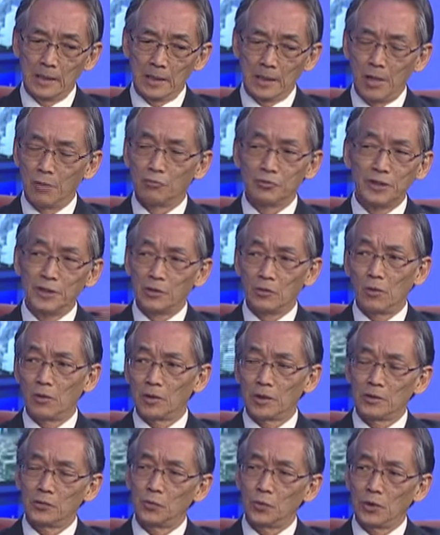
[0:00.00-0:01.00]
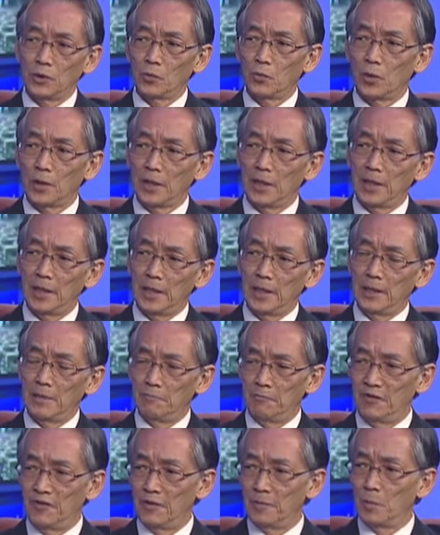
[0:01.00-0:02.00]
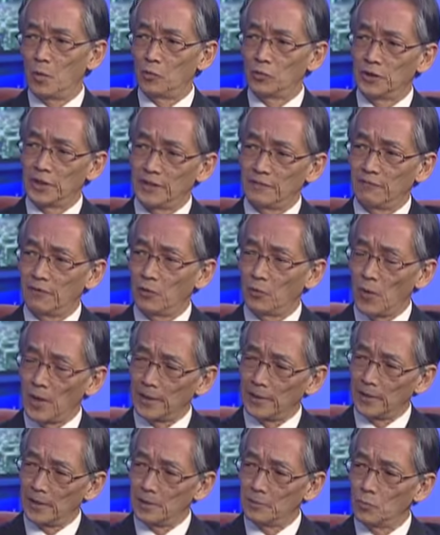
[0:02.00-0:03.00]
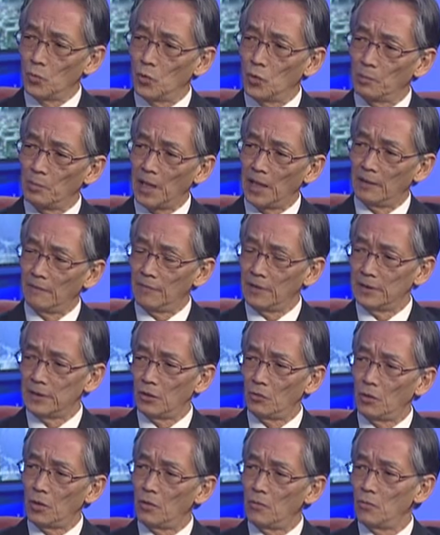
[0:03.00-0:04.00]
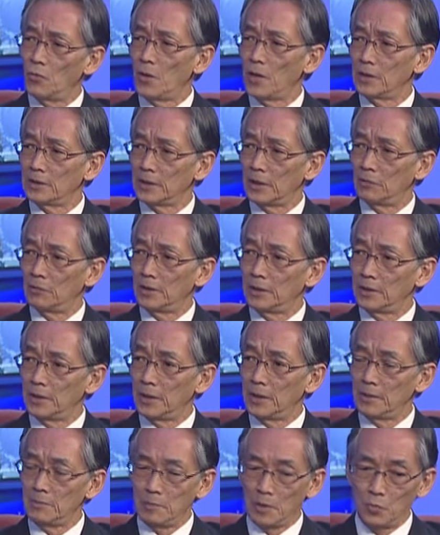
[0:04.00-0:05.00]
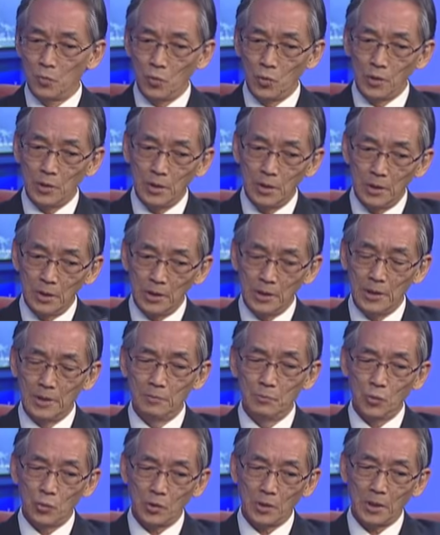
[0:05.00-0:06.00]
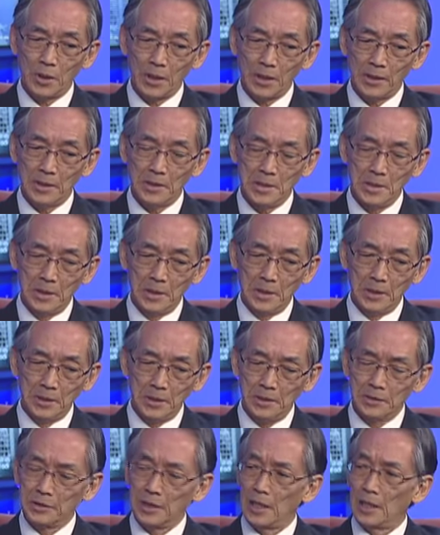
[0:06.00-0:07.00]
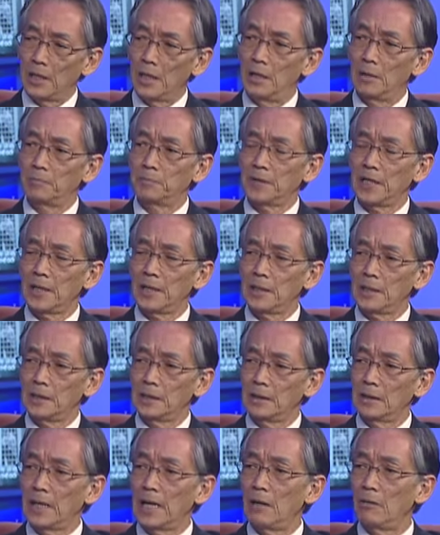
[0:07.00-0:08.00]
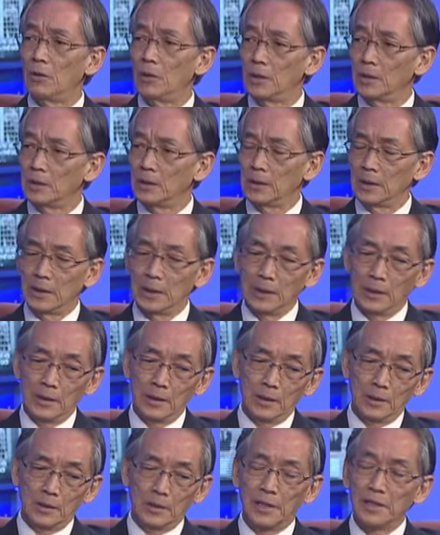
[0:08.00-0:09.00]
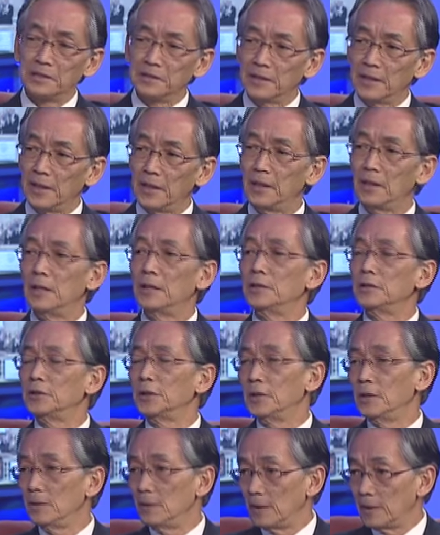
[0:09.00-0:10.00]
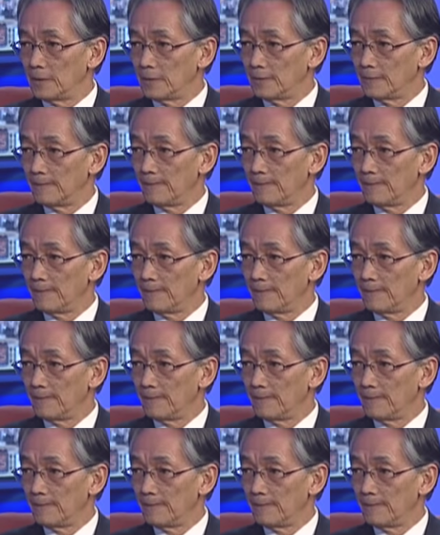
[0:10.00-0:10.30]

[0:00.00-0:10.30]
không chỉ có cái chuyện quan hệ về mậu dịch về ngoại thương buôn bán với nhau không có hàng rào kinh tế mà muốn đưa đến một cái tình trạng hợp tác cao hơn kinh tế lẫn chiến lược